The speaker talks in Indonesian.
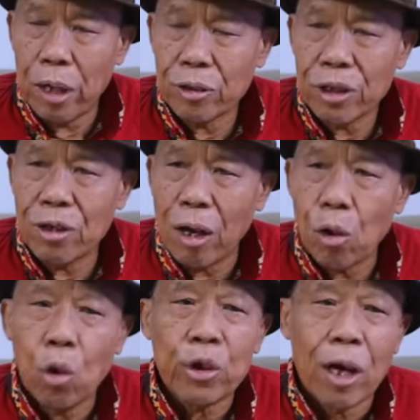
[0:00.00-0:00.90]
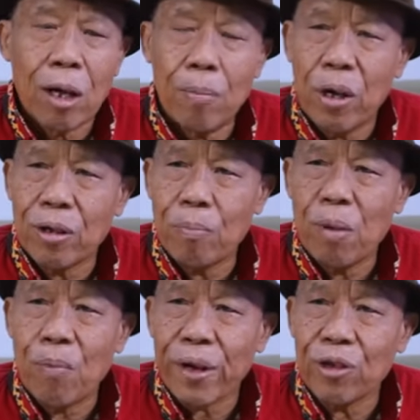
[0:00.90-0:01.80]
yang tidak loyal pada
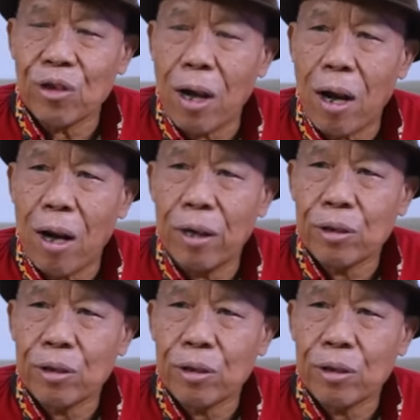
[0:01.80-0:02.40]
pemerintah